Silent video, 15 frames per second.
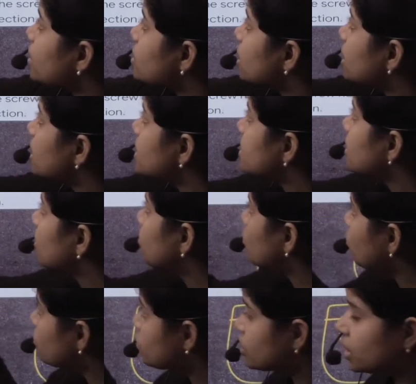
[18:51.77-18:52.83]
एरर इज अ
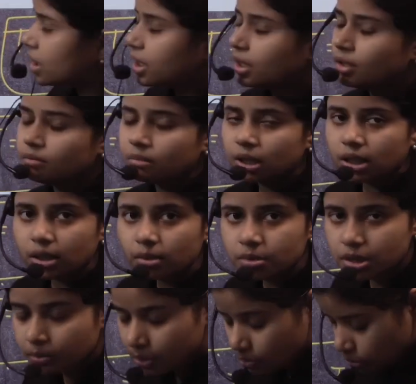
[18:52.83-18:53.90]
मोशन एरर मतलब
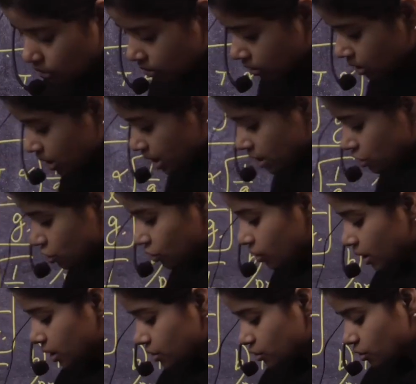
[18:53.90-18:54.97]
जब हम लोग स्क्रू
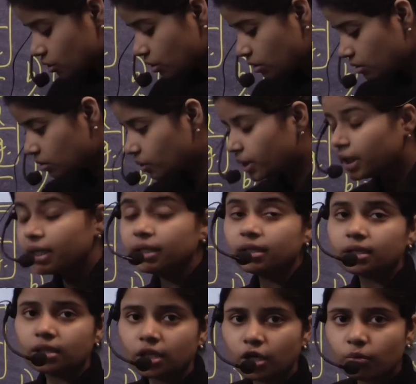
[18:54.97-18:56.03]
गेज को रोटेट
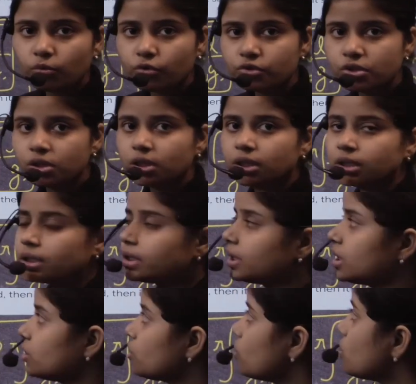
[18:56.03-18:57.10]
करते हैं मोशन करते
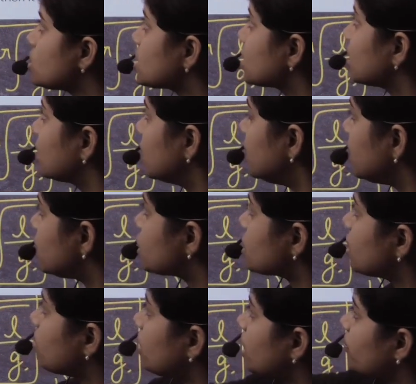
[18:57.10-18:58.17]
हैं तो उस
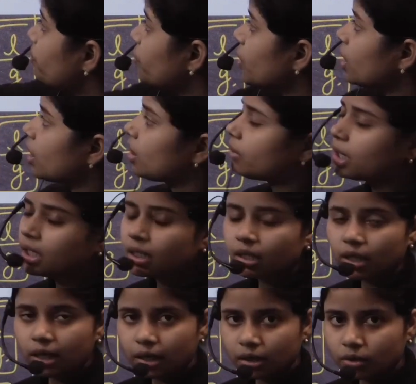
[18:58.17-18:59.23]
कंडीशन में हमारे ये
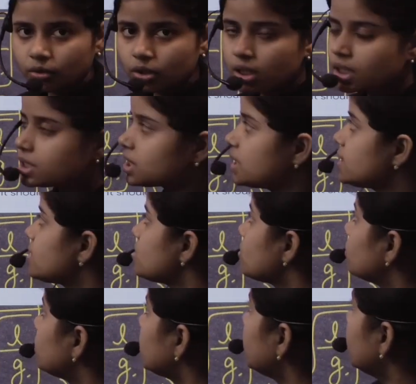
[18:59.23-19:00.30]
एरर होने के चांसेस
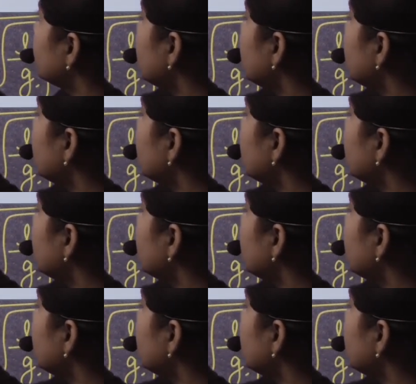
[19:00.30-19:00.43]
होते हैं